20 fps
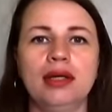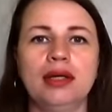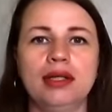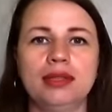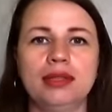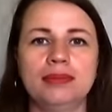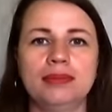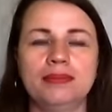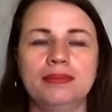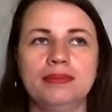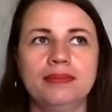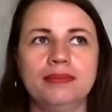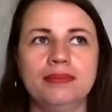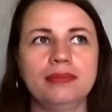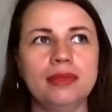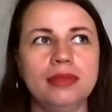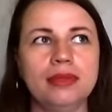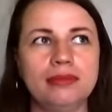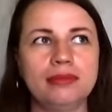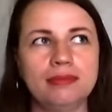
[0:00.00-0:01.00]
Э,
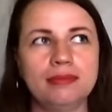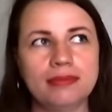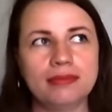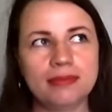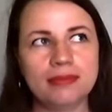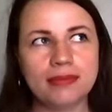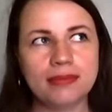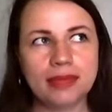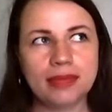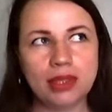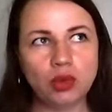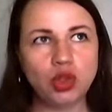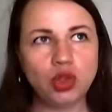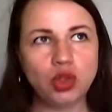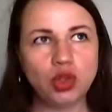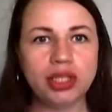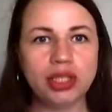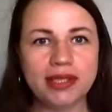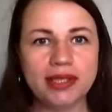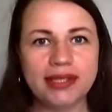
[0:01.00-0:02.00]

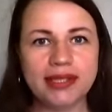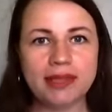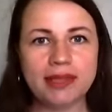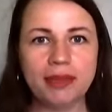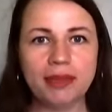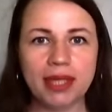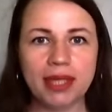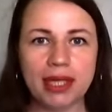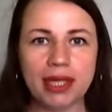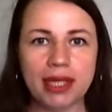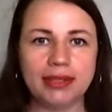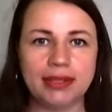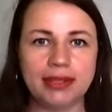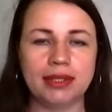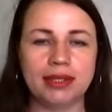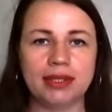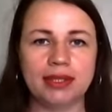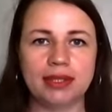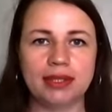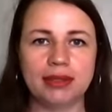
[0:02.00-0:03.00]
научилась собирать.
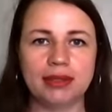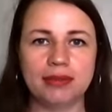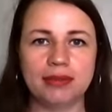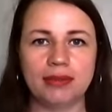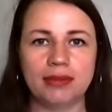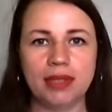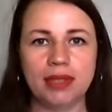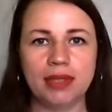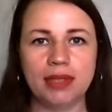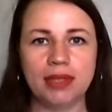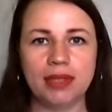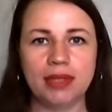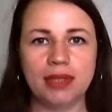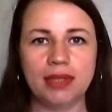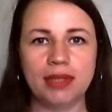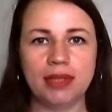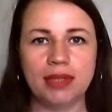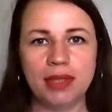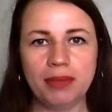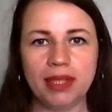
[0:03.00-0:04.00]
Э,
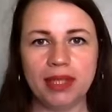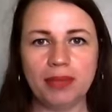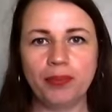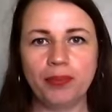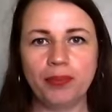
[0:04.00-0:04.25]
Это очень